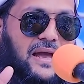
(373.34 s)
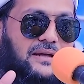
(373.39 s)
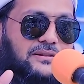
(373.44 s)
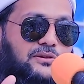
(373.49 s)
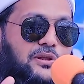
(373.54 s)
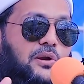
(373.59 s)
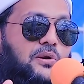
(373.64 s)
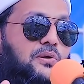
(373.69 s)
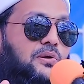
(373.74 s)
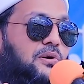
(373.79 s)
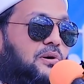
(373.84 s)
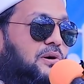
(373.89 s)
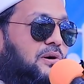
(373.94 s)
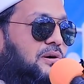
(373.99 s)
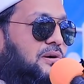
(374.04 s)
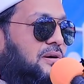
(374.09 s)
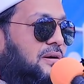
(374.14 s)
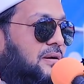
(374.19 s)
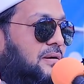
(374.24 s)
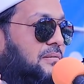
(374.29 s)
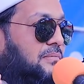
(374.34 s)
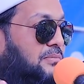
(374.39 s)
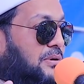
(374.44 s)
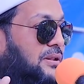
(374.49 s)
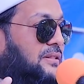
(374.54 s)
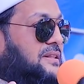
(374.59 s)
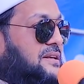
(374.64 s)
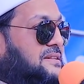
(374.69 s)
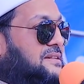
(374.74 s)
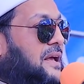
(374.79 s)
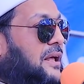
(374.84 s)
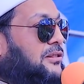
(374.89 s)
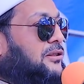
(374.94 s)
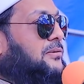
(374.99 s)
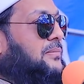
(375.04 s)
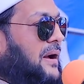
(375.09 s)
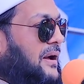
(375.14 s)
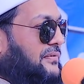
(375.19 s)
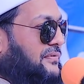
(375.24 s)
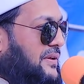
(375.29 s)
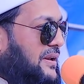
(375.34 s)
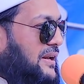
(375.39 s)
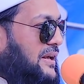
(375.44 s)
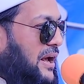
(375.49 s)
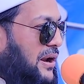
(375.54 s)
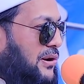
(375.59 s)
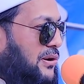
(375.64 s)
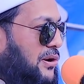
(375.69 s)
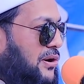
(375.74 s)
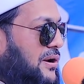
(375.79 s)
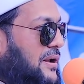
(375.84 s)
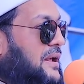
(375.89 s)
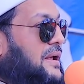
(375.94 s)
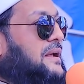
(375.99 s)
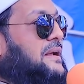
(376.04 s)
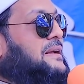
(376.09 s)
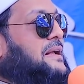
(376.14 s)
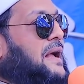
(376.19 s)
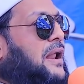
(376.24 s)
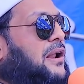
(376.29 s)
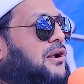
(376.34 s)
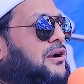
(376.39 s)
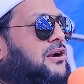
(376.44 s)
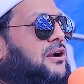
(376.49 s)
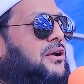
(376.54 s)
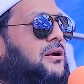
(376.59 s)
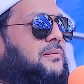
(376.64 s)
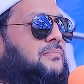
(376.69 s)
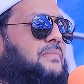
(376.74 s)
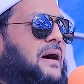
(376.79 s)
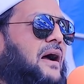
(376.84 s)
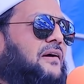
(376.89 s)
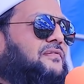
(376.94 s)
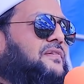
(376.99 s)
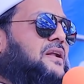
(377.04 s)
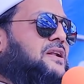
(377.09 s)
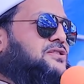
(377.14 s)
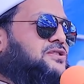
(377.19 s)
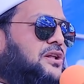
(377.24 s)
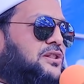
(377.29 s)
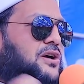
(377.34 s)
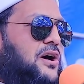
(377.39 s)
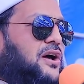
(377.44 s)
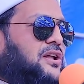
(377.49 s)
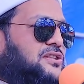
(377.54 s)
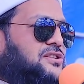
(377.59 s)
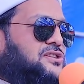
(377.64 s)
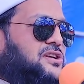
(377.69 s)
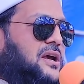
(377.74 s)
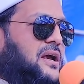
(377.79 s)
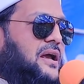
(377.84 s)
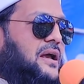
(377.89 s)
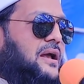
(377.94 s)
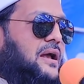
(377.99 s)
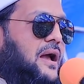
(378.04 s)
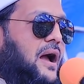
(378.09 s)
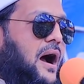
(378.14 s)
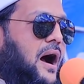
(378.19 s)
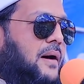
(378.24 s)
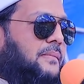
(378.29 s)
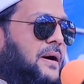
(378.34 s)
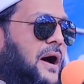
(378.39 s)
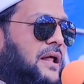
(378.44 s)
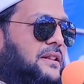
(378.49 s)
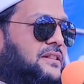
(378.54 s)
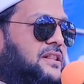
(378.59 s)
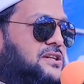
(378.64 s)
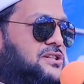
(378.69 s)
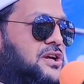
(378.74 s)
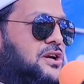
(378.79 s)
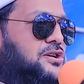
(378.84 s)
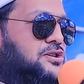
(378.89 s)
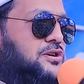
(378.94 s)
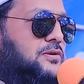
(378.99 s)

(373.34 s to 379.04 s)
একদল লোক বলতেছে এত মাহফিল কেন কারণ মাহফিল যত হচ্ছে আমার দেশের